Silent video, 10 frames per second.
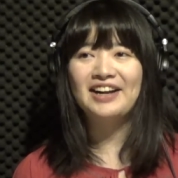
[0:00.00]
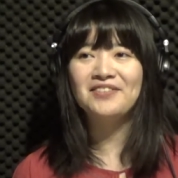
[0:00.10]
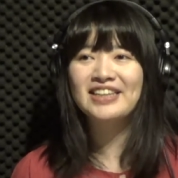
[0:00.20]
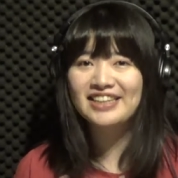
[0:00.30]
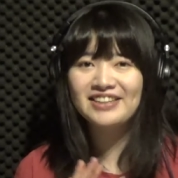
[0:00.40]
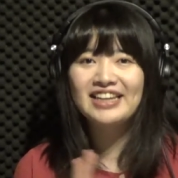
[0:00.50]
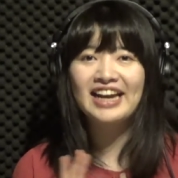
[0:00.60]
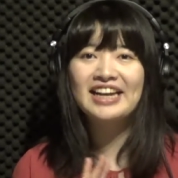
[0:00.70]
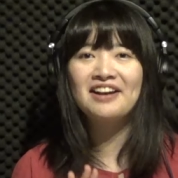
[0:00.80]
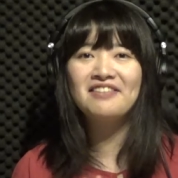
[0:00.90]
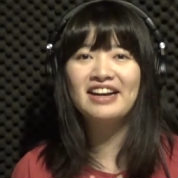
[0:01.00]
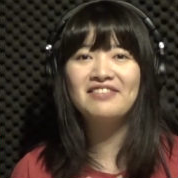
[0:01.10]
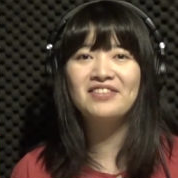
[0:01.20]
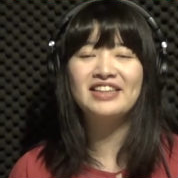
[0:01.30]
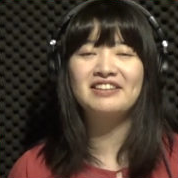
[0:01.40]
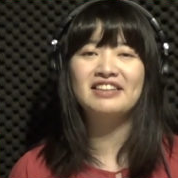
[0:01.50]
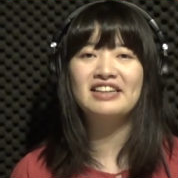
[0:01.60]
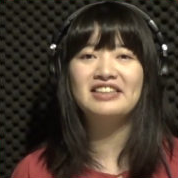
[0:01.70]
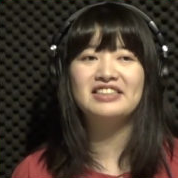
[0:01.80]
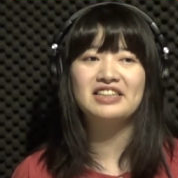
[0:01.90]
あの全く経験は全く
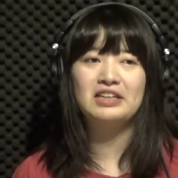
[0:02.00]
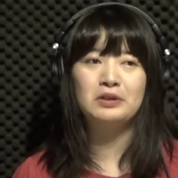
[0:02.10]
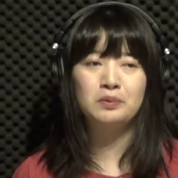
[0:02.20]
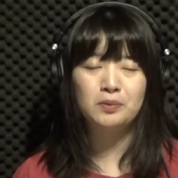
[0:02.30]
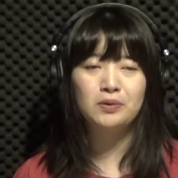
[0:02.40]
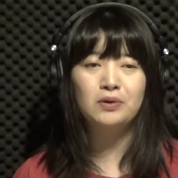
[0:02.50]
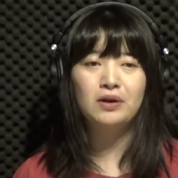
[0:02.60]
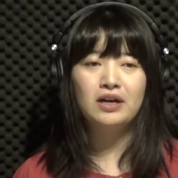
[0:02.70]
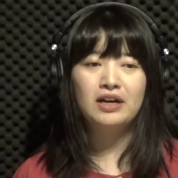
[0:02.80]
ないんですけれども